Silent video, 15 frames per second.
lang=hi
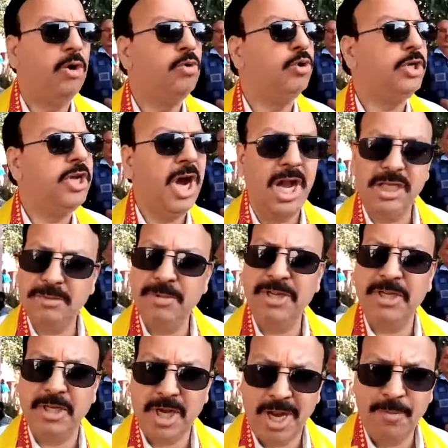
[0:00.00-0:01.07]
और उनकी
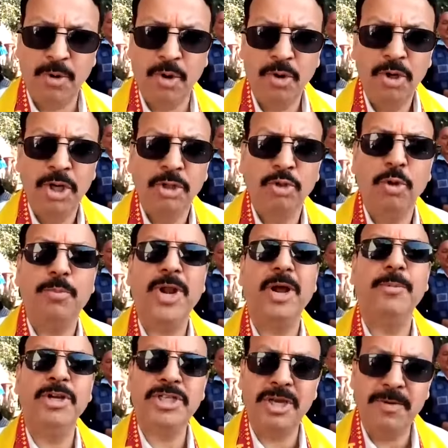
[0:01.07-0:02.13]
हालत बड़ी ख़राब हो तो
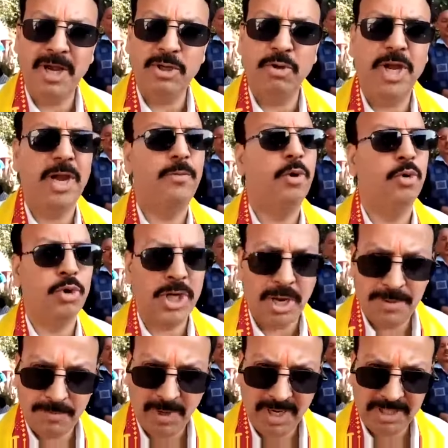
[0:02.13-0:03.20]
ब्राह्मण सभा जो है वो
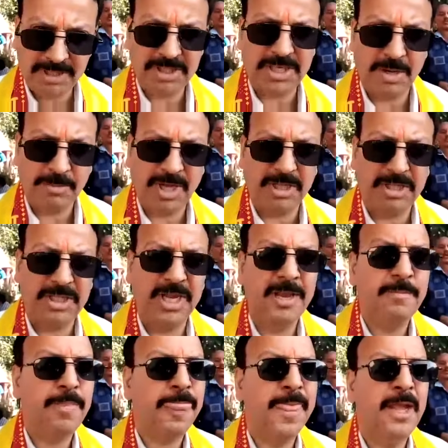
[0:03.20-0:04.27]
उनका भी वहाँ इंतज़ाम
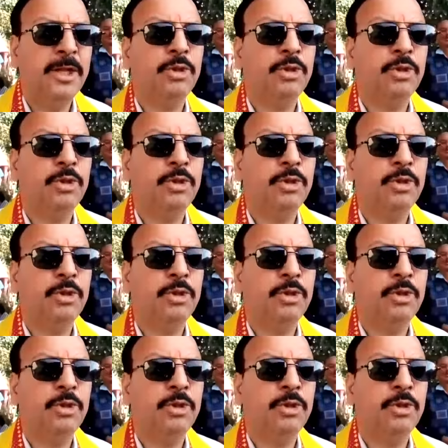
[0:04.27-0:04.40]
करती है